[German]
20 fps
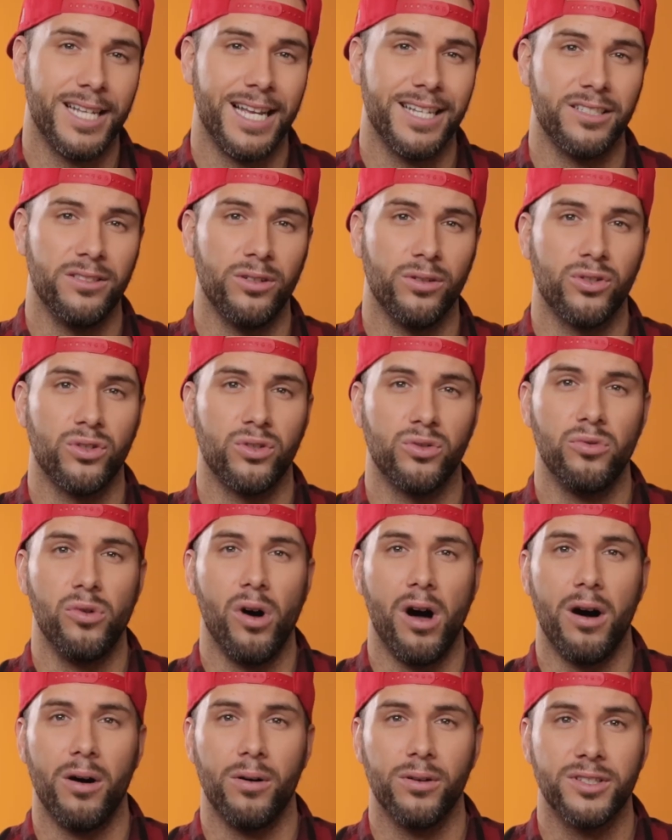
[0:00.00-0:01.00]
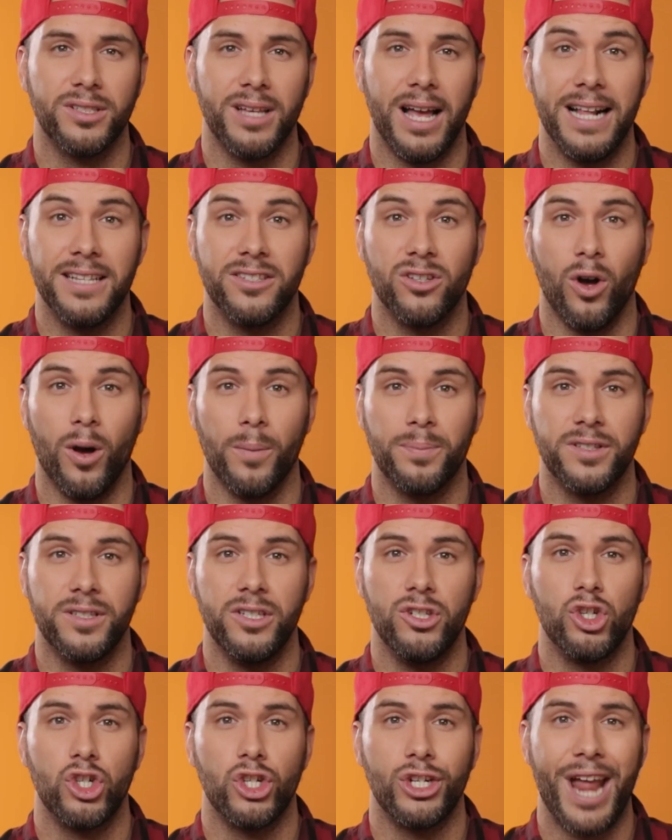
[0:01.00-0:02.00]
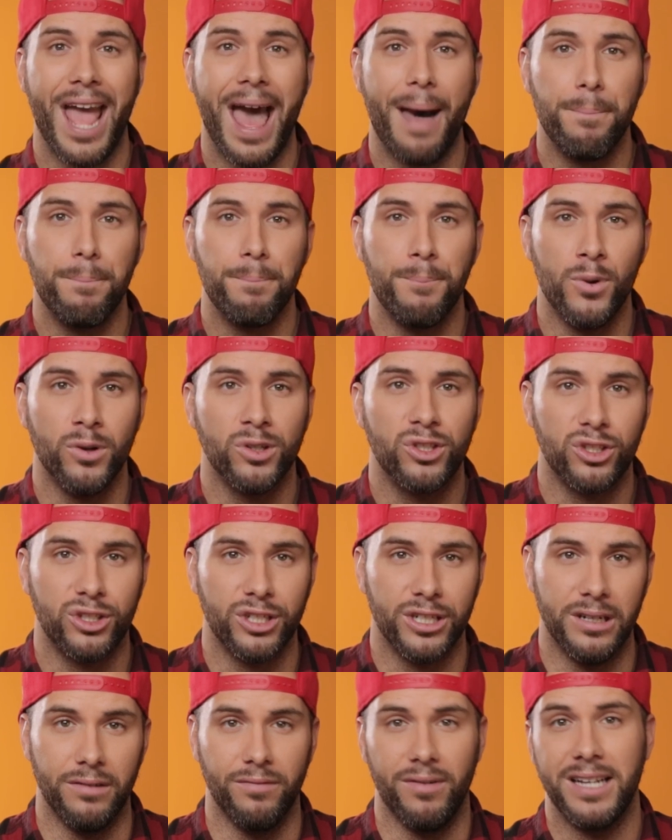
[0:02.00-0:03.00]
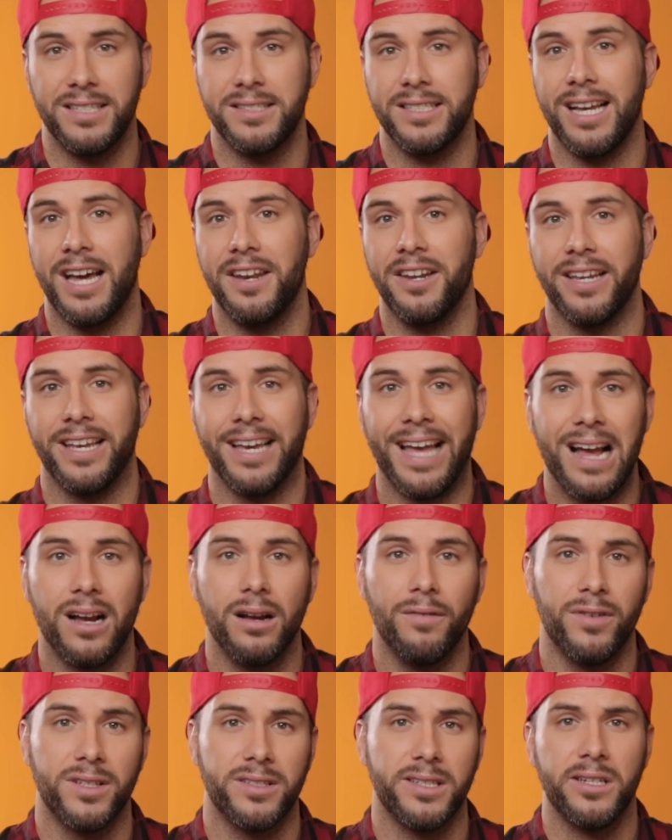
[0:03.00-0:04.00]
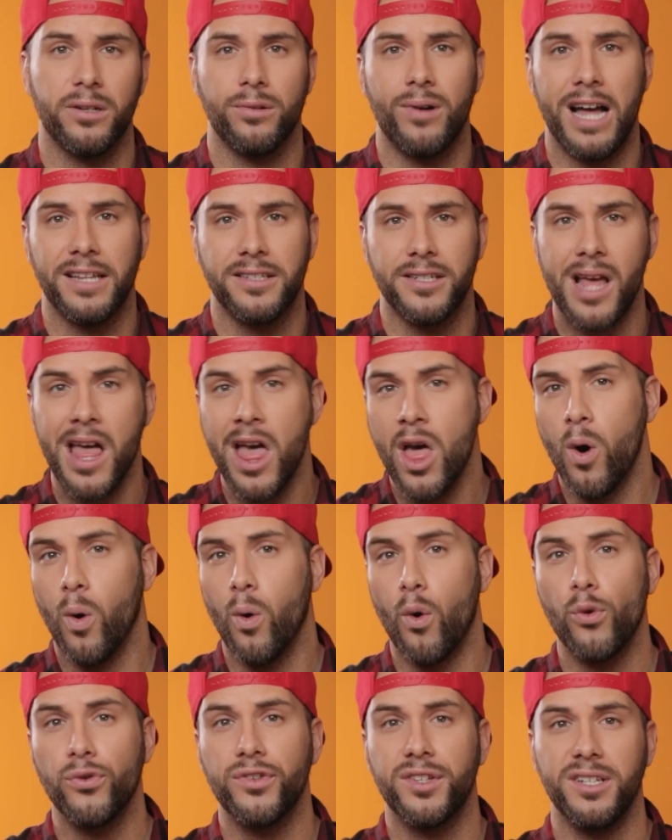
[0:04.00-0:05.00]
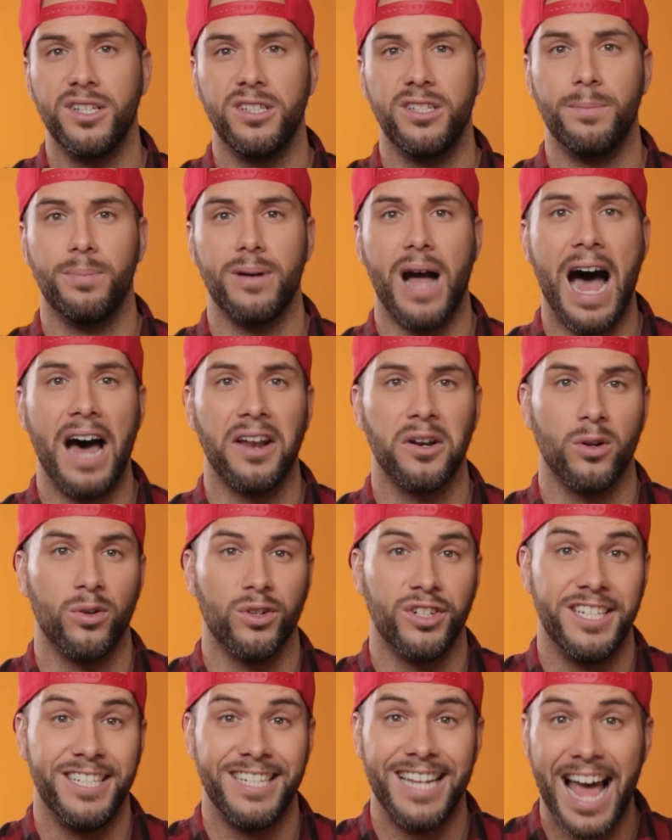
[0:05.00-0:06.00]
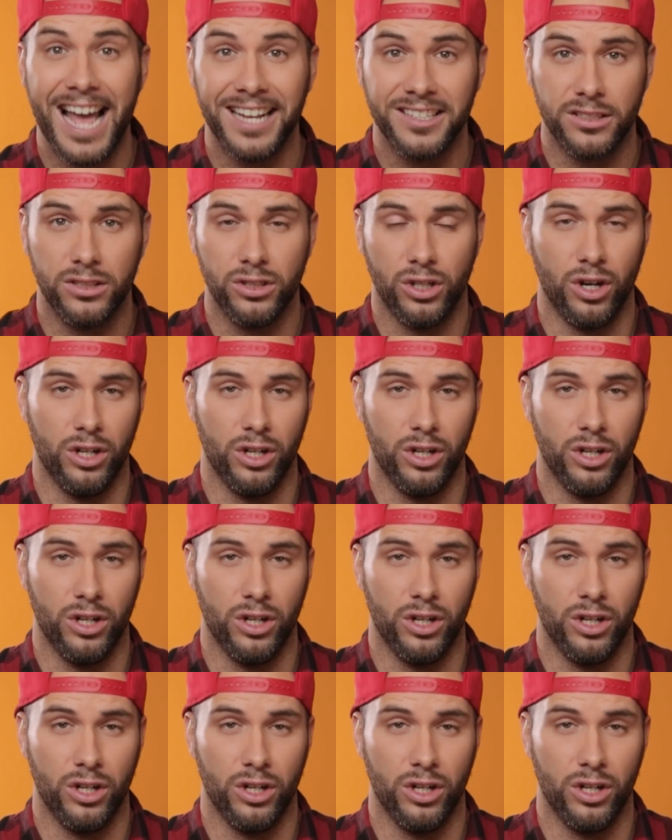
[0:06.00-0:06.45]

sah es noch so aus, als ob sie sterben müsste, weil sie keine Krankenversicherung hatte und sich die Behandlung nicht leisten